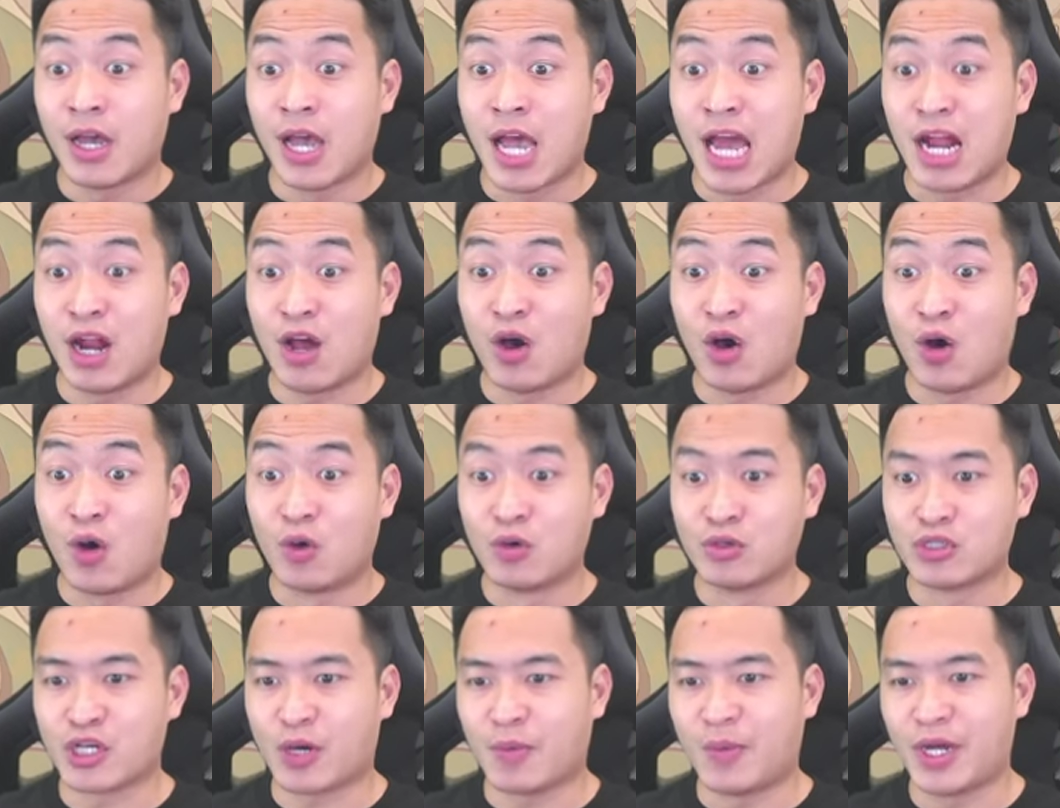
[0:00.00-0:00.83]
Hello,
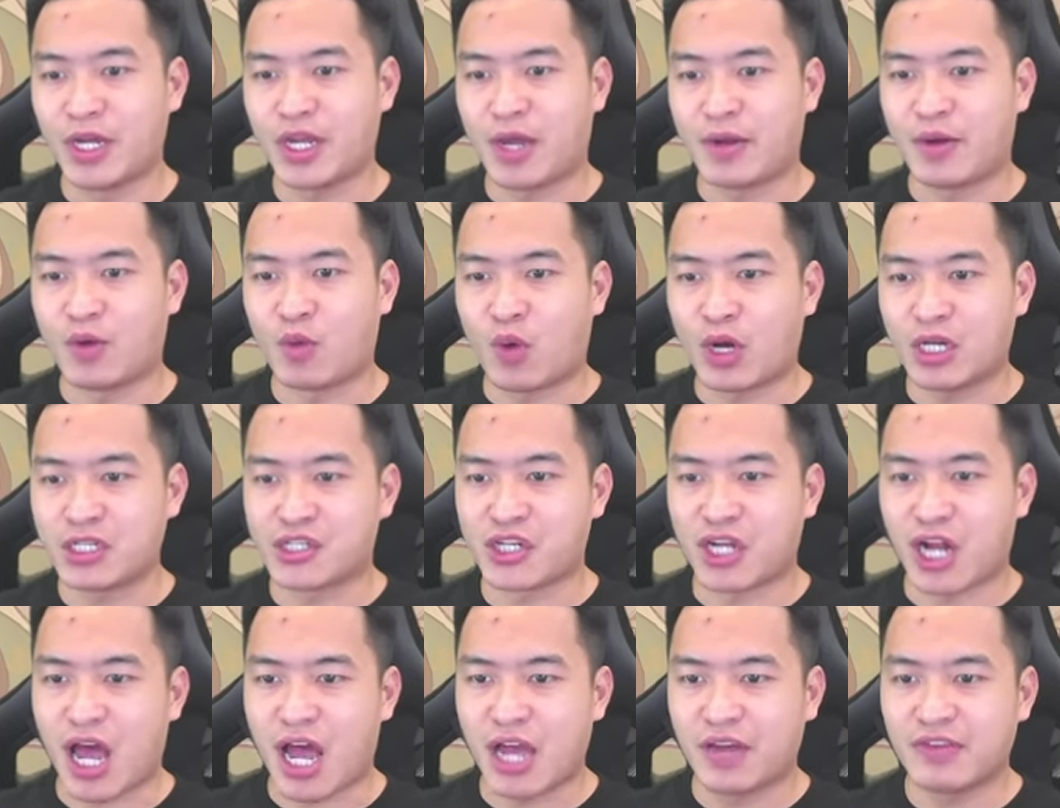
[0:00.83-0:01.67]
chào mừng anh em đã quay
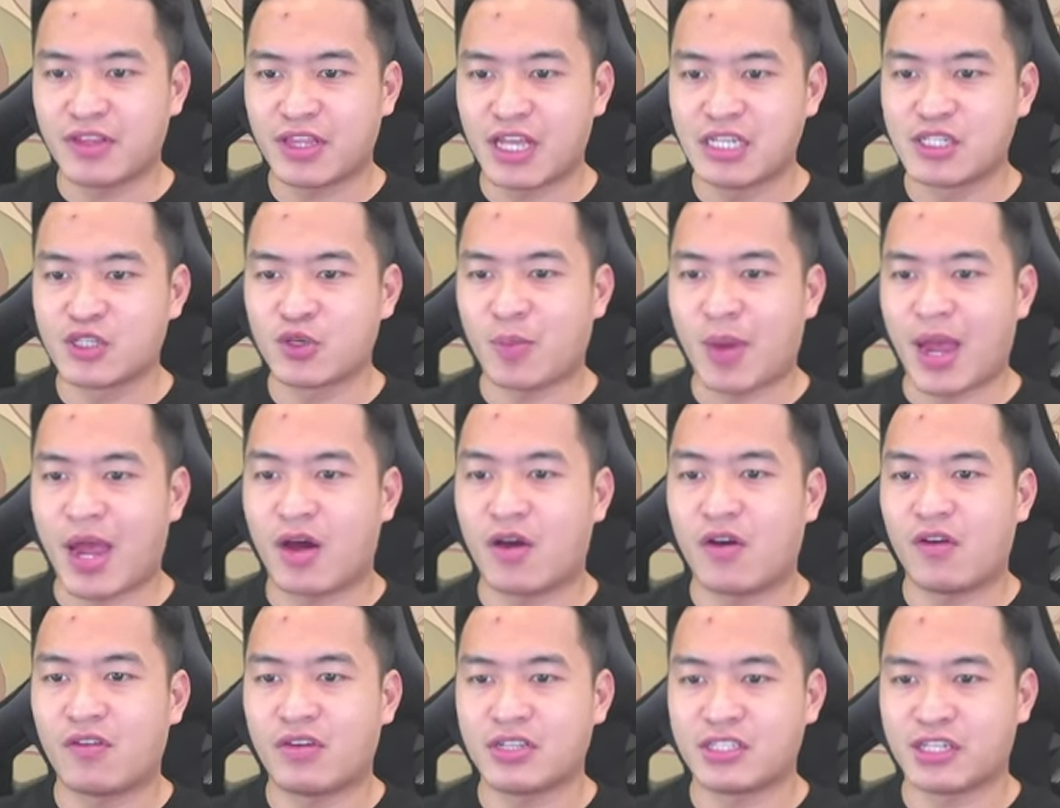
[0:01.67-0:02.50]
trở lại với Tây Du
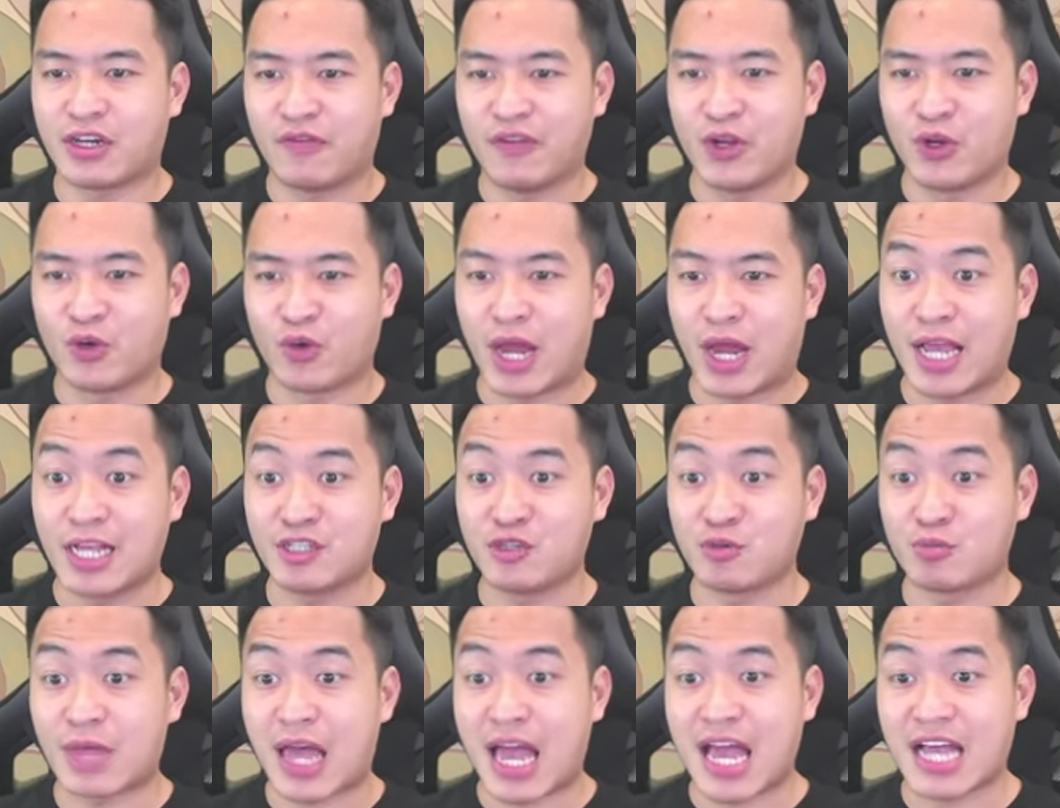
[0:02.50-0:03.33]
Béo Và trong video này
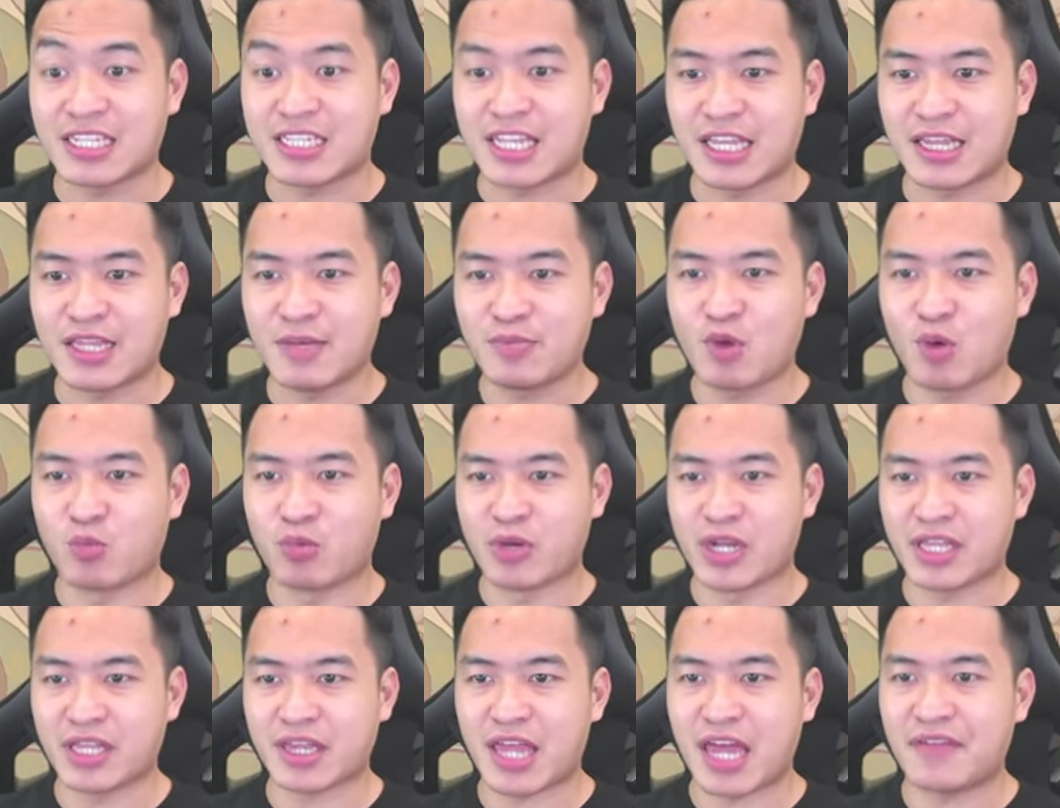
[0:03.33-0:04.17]
chúng ta sẽ tiếp tục
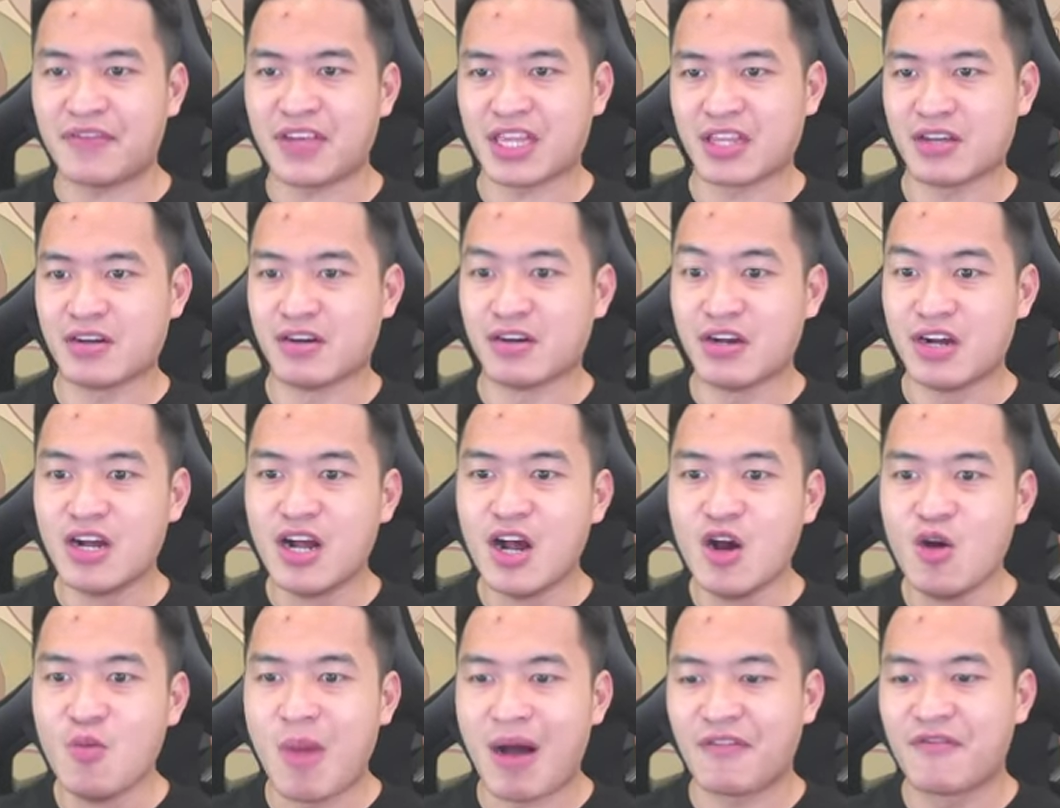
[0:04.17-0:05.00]
đi test vị tướng
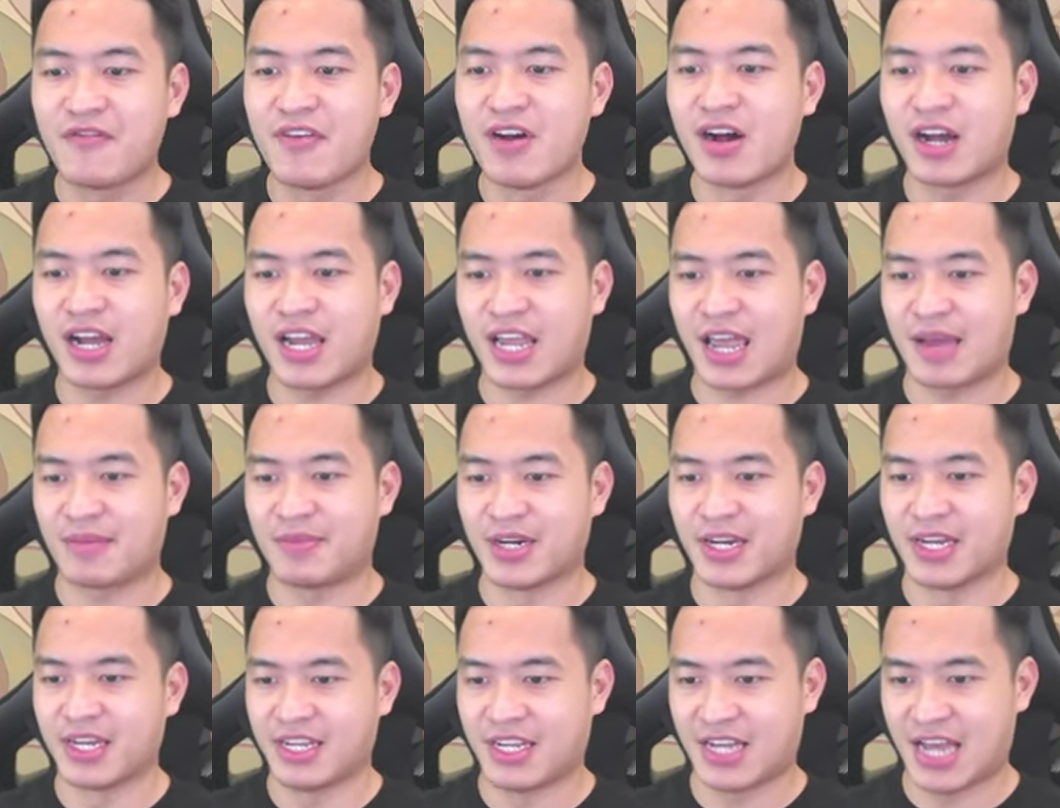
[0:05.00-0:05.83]
Ngưu Ma Vương anh em
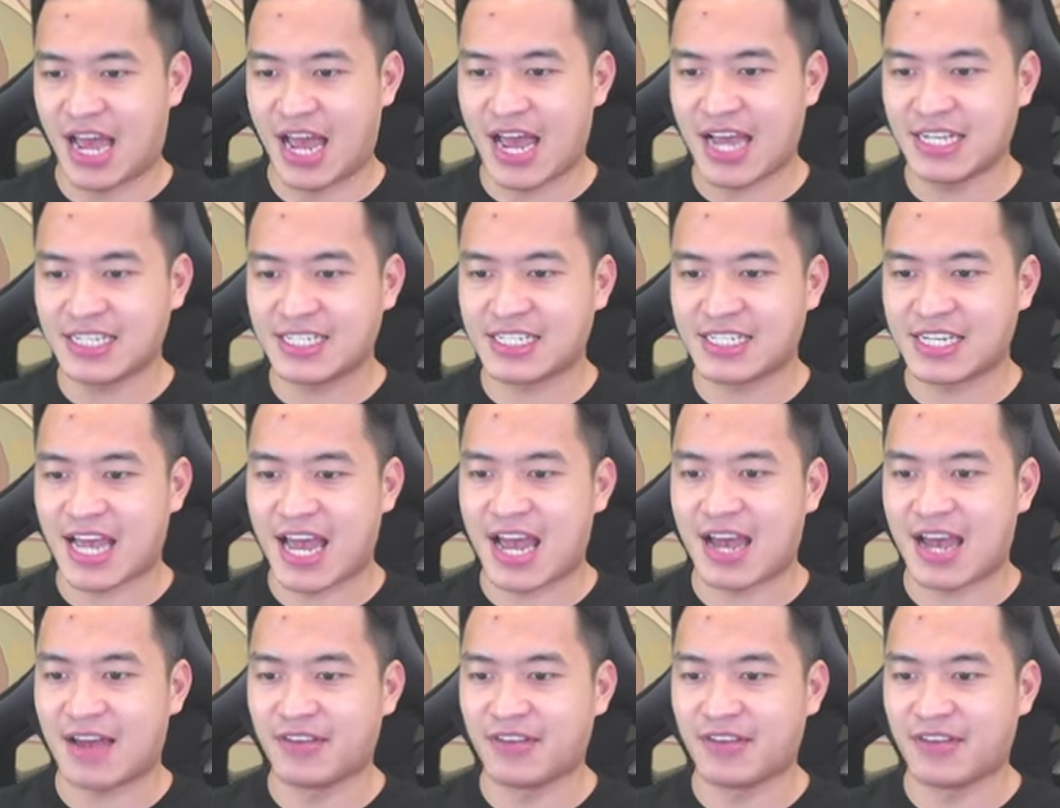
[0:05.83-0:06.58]
ơi Ai chả,